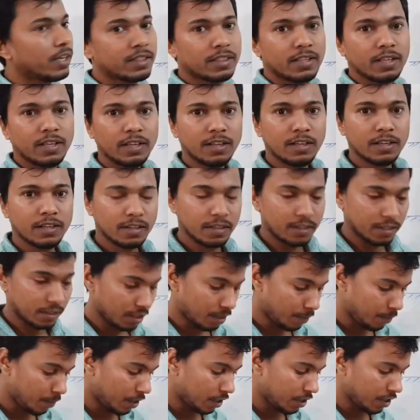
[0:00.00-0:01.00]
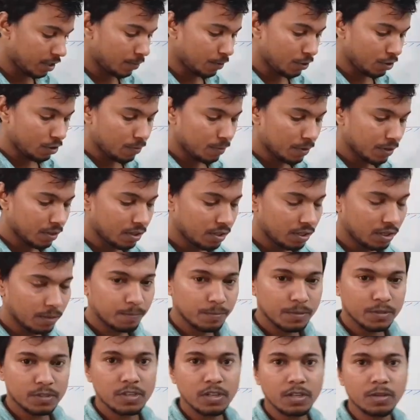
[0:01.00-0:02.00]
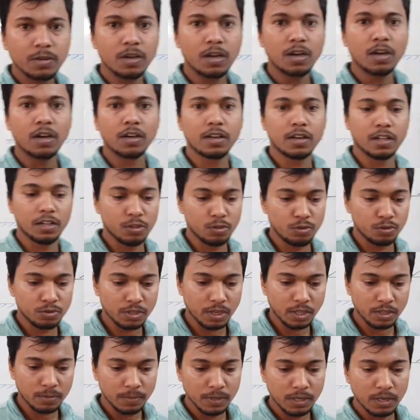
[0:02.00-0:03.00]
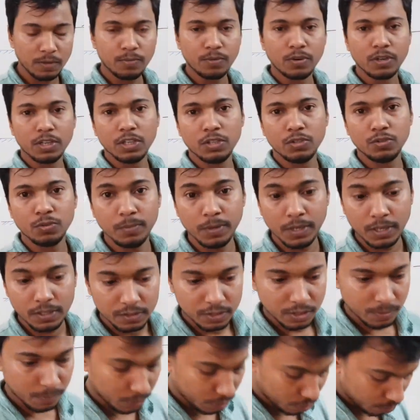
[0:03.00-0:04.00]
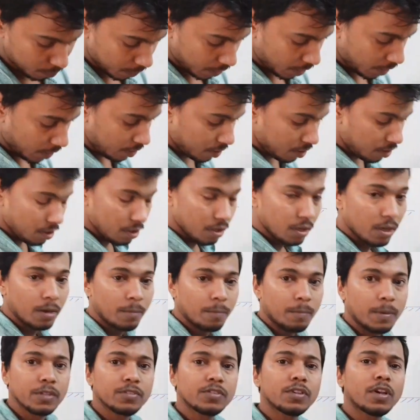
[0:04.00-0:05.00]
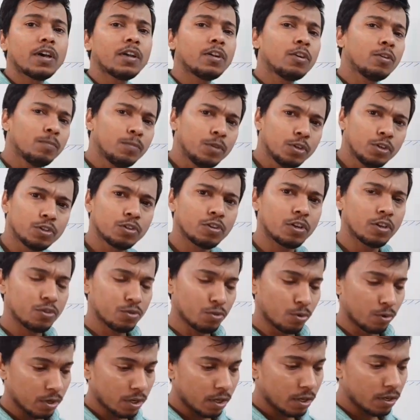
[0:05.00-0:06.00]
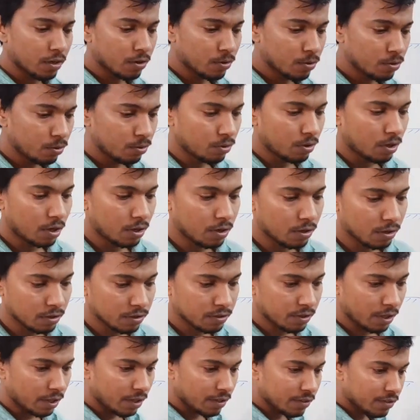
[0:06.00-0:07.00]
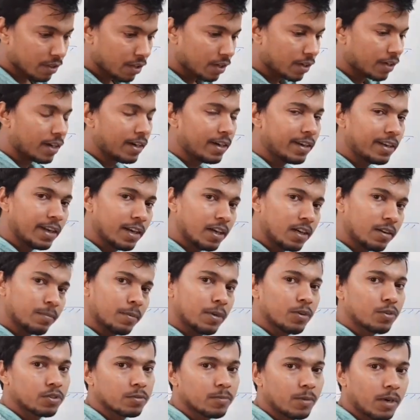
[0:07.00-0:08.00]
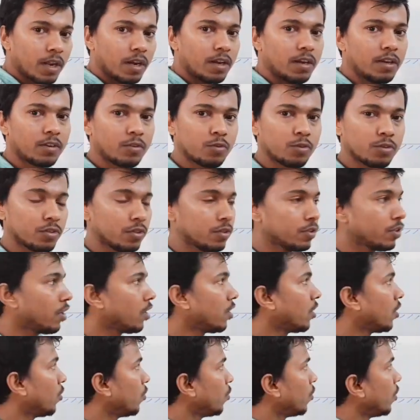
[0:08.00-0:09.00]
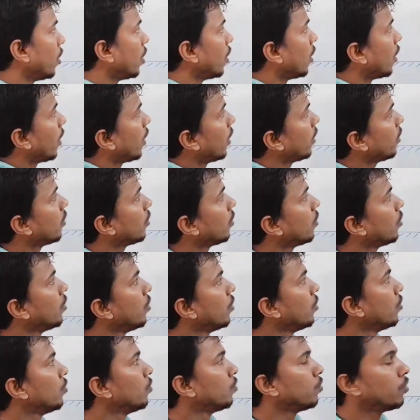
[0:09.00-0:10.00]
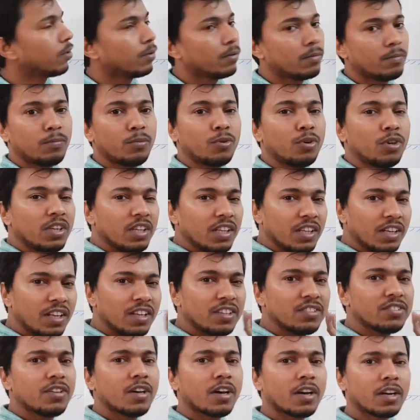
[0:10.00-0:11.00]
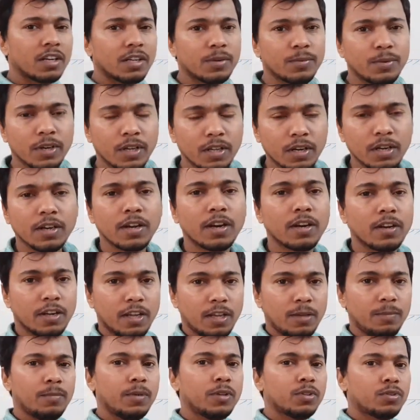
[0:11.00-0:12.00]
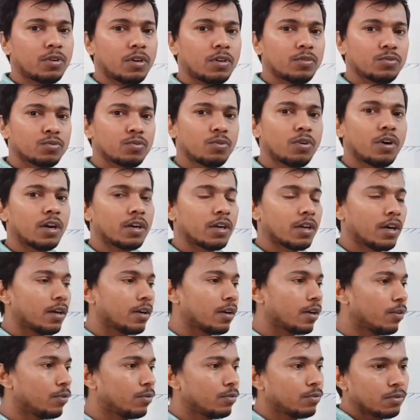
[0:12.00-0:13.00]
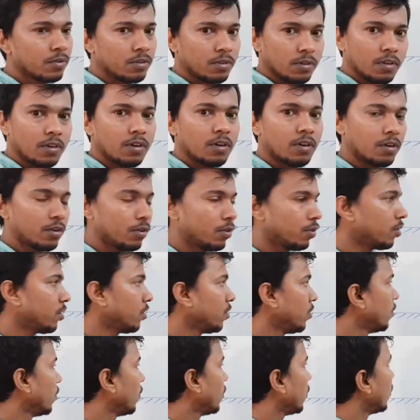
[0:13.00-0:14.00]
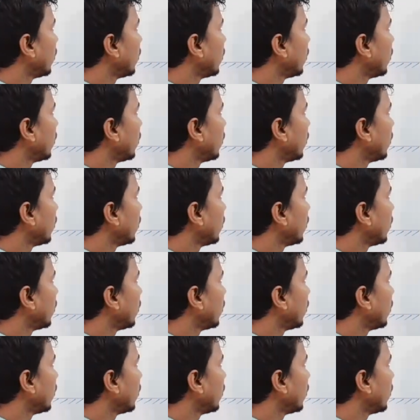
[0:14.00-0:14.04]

देखते हैं कितने मिनट की वीडियो बनती है पिछले आ, कल तो शायद मैंने 42 मिनट्स की वीडियो बनाई थी मैं चाह रहा हूँ वीडियो थोड़ा छोटा रखूँ और ज़्यादा से ज़्यादा कंटेंट मैं उसमें डालने की कोशिश कर रहा हूँ है ना तो वो बोर्ड इरेज करने वगैरह का टाइम मैं थोड़ा उसको हटा रहा हूँ और